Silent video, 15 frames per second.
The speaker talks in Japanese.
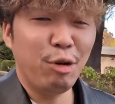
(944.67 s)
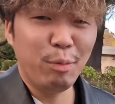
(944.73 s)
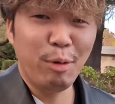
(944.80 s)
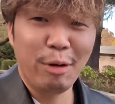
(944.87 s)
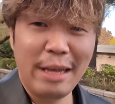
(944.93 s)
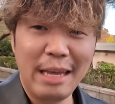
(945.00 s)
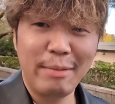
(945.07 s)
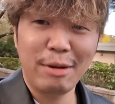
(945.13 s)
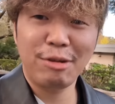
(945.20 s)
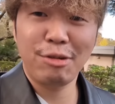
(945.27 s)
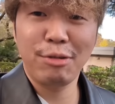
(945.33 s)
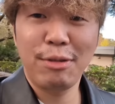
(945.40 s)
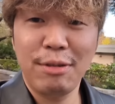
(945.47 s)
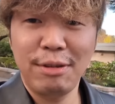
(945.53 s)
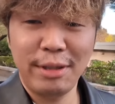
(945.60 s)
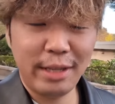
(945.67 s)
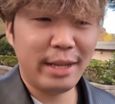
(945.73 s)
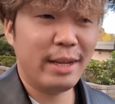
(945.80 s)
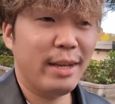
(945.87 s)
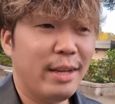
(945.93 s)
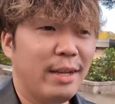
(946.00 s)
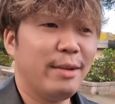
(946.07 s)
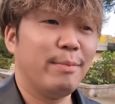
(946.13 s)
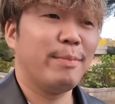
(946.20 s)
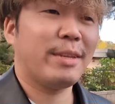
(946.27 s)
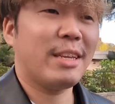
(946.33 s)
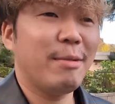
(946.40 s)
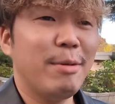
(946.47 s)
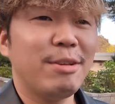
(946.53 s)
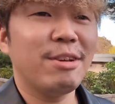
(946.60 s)
今日も競馬場ついてめ
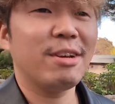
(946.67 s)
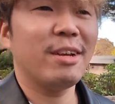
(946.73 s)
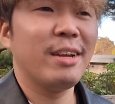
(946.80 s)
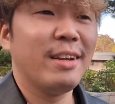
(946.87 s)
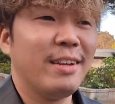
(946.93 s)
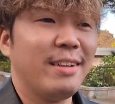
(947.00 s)
ちゃめちゃ